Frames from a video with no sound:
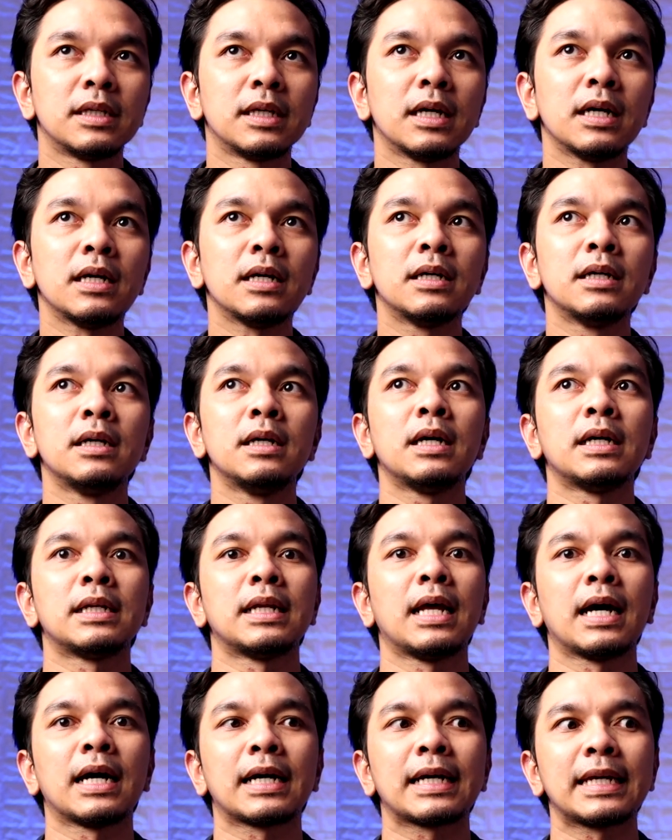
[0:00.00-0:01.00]
ya
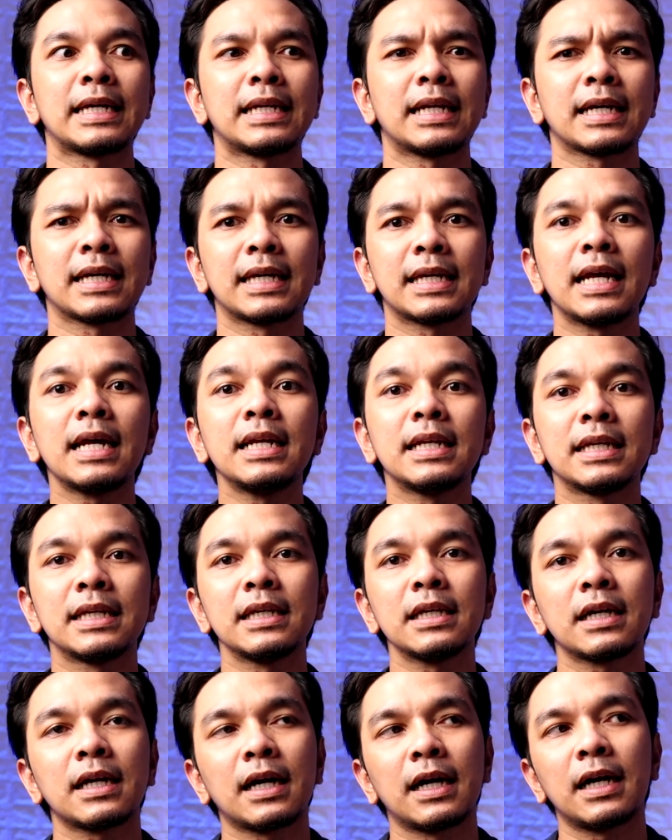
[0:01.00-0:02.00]
nah kira-kira
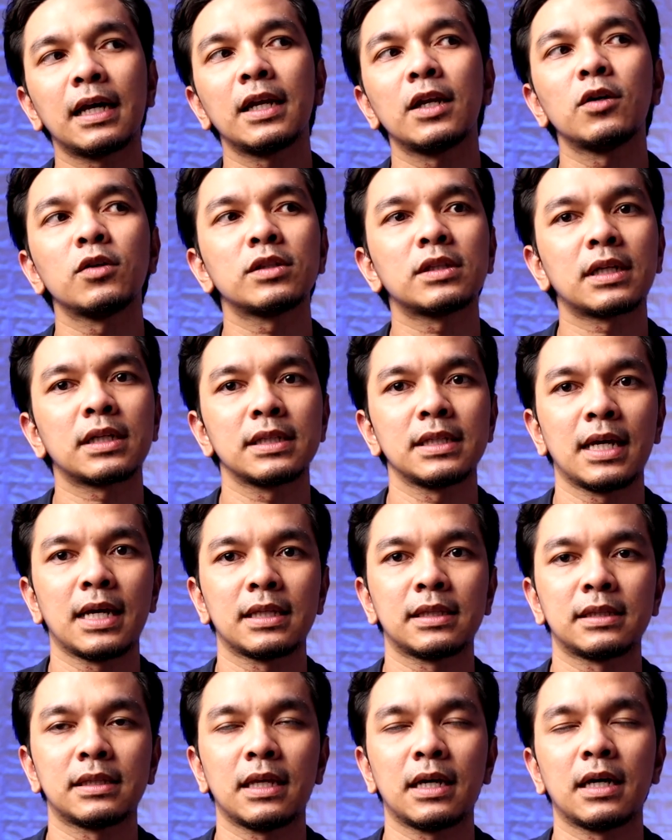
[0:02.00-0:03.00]
nih kalau
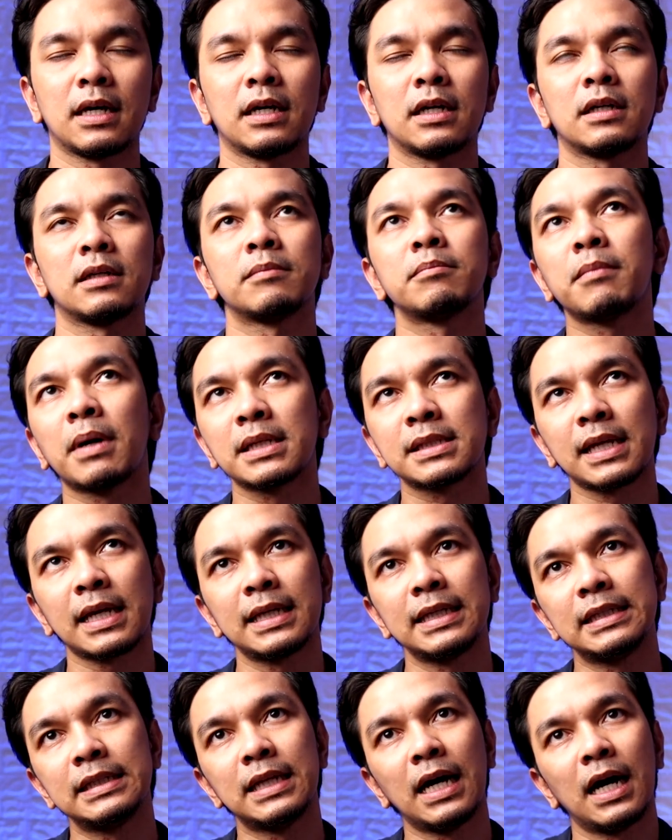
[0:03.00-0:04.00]
ternyata
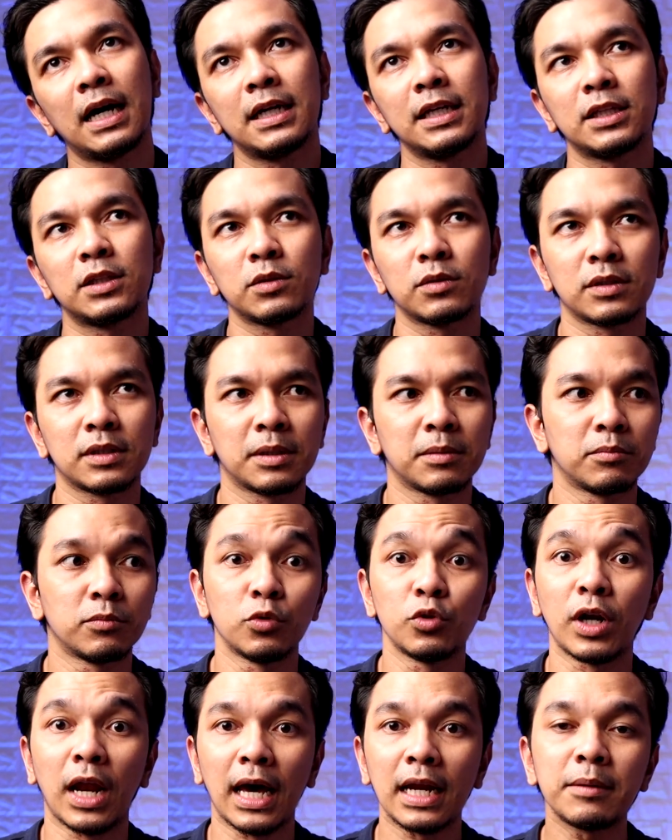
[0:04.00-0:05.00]
masa idah itu enam
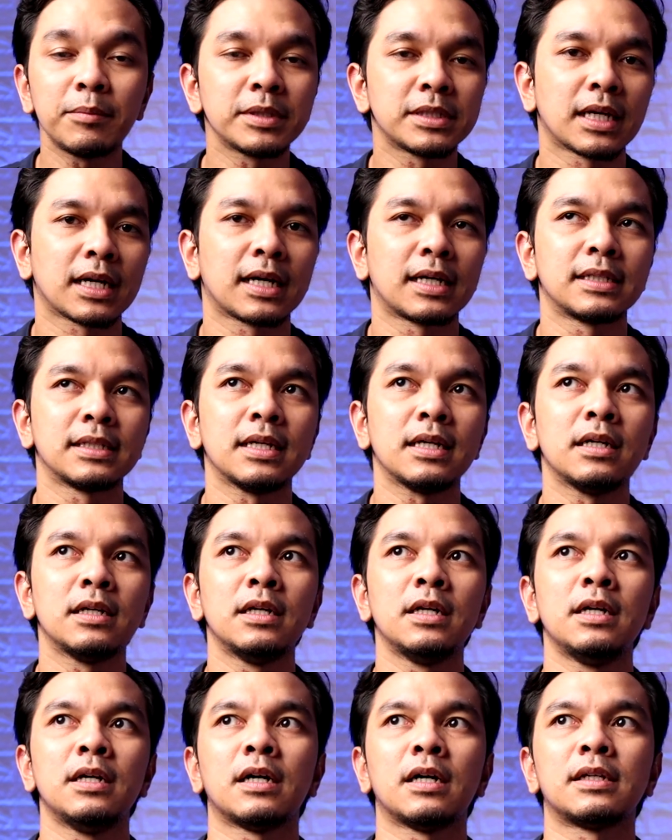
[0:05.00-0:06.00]
bulan misalkan ya
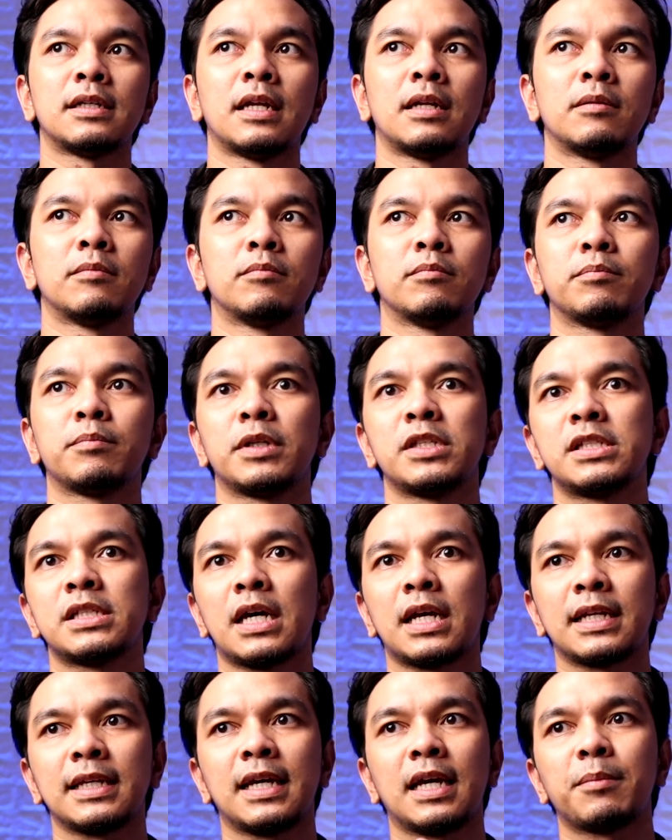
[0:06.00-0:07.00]
dan
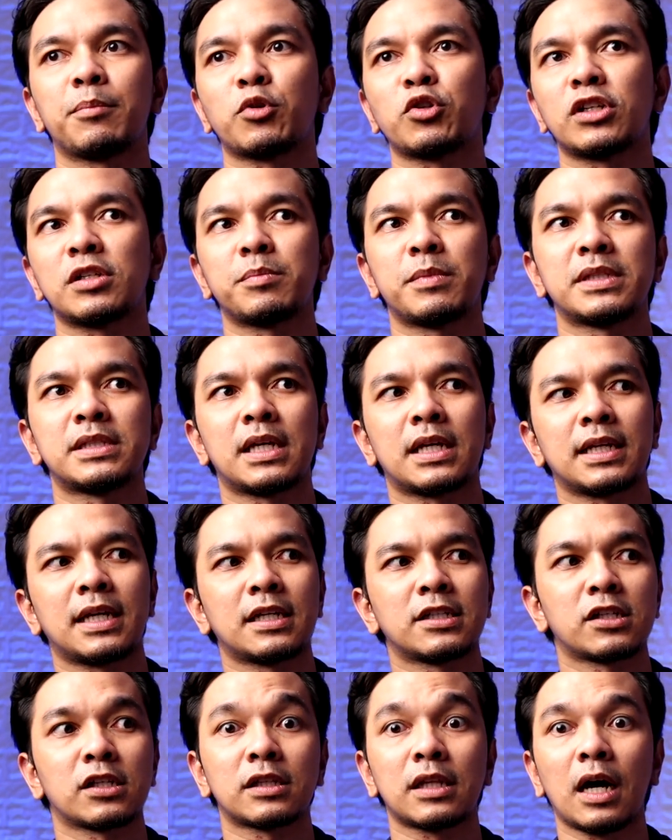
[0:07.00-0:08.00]
pencarian proses
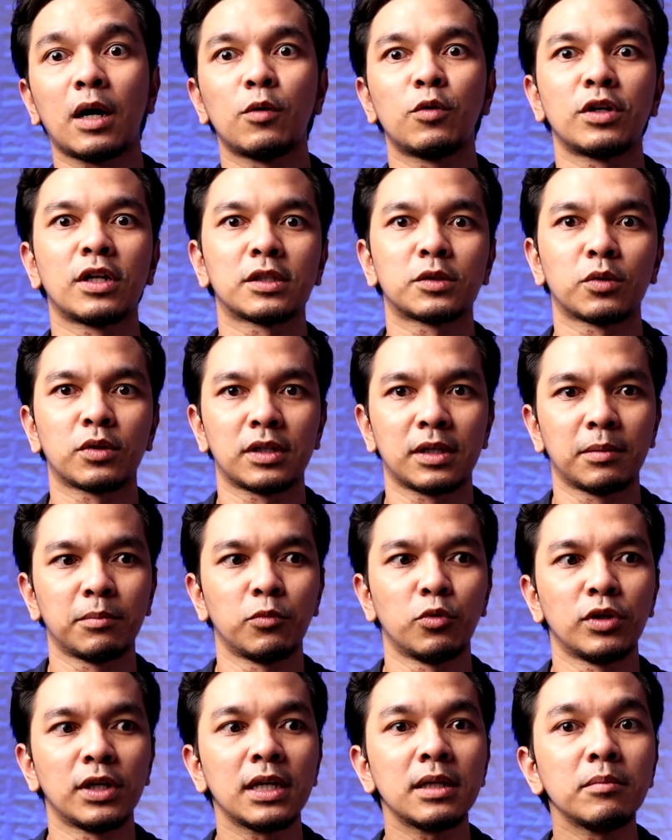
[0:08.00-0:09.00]
pencarian setahun atau enam
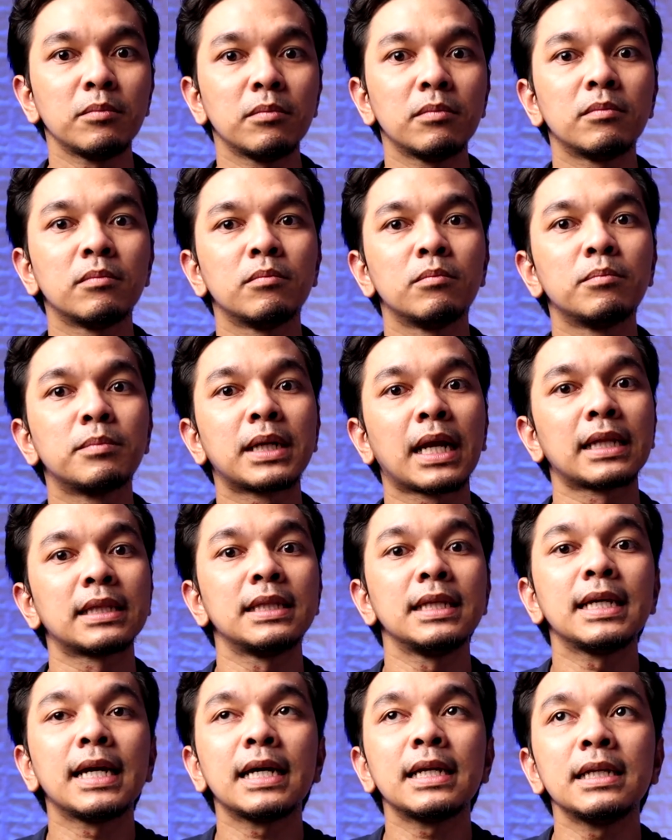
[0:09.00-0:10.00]
bulan
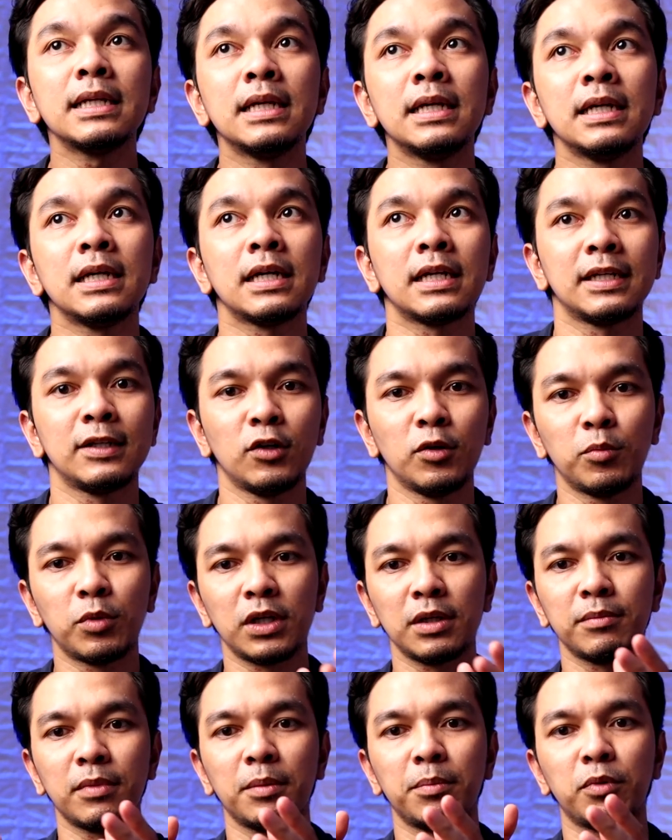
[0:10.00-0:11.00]
berarti kan di
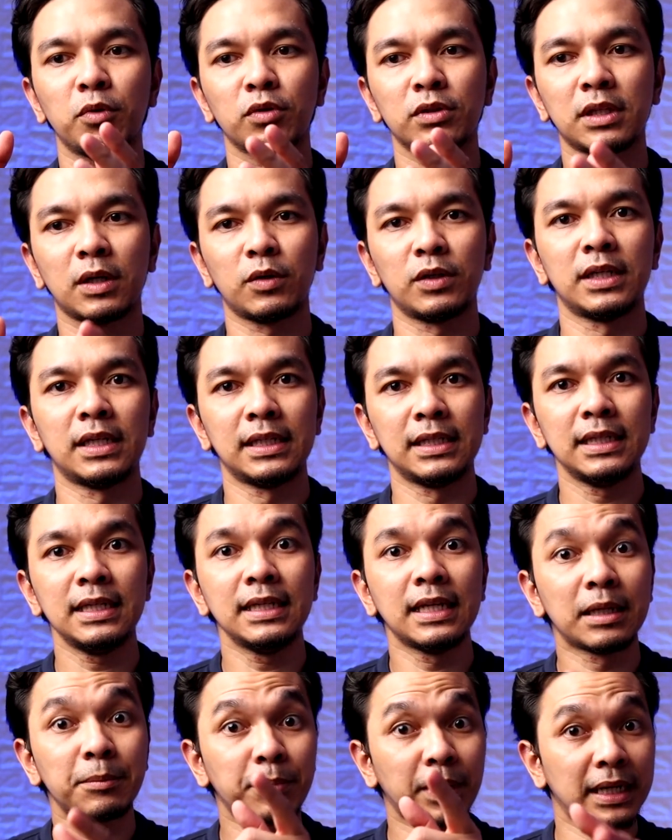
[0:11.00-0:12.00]
umur 50 tahun
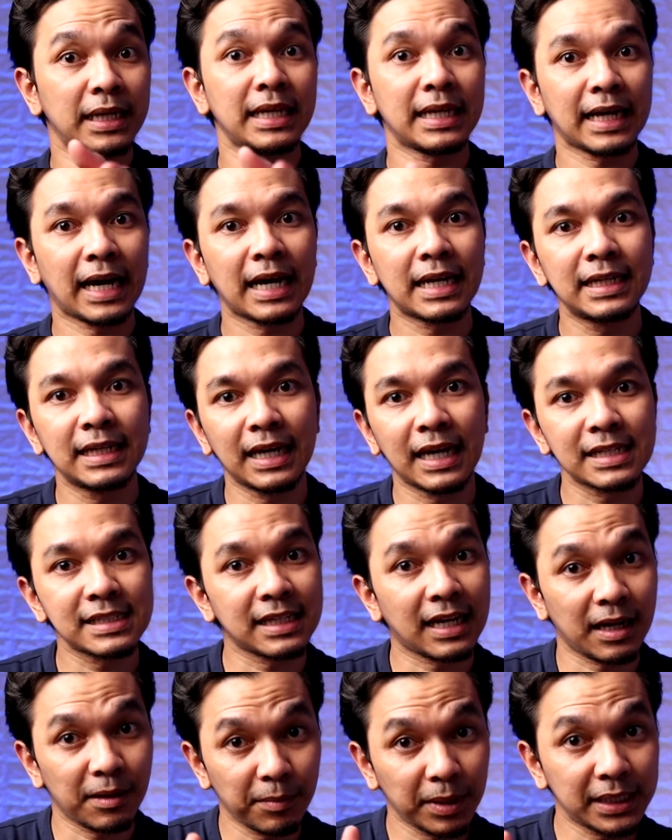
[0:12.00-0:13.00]
ini dan pernikahan dengan
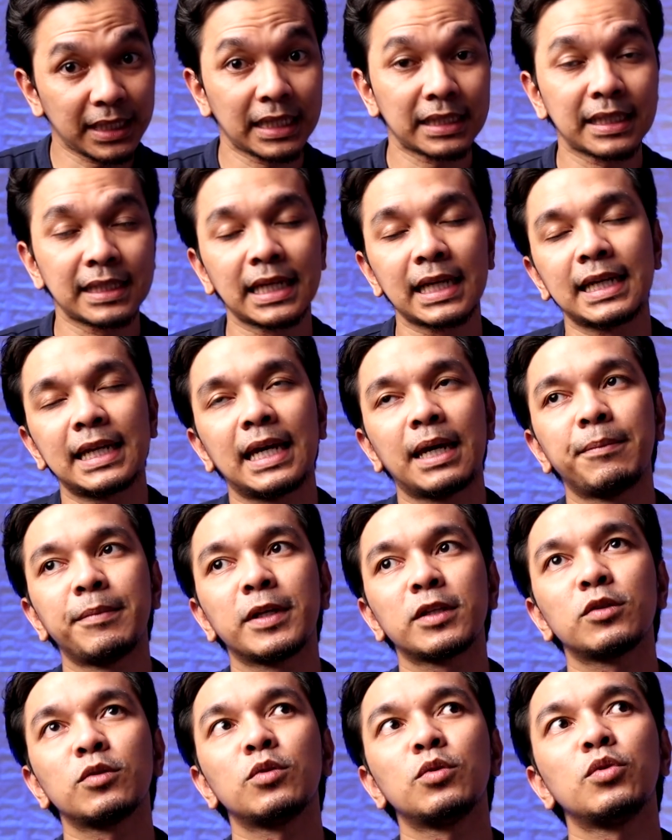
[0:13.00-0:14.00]
sahabat kita yang
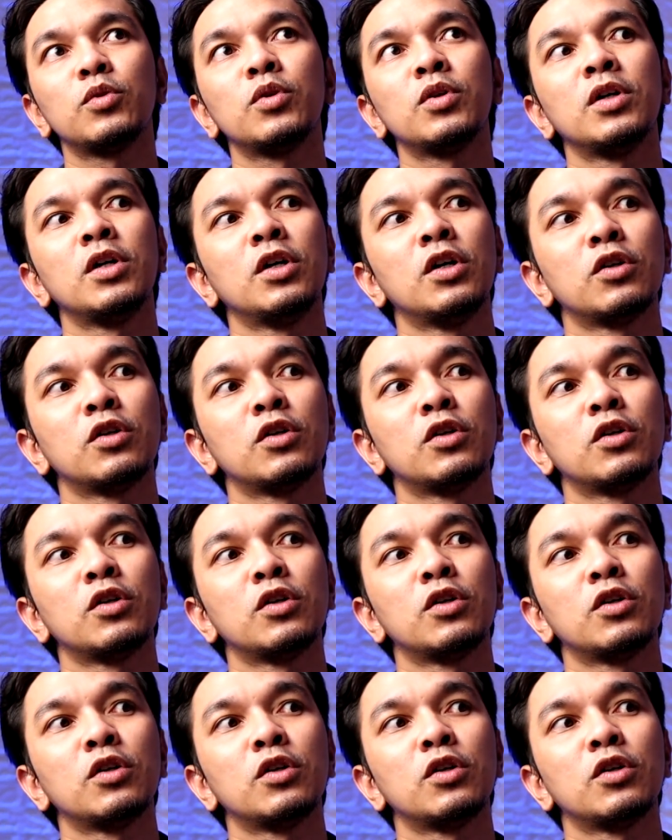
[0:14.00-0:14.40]
DM itu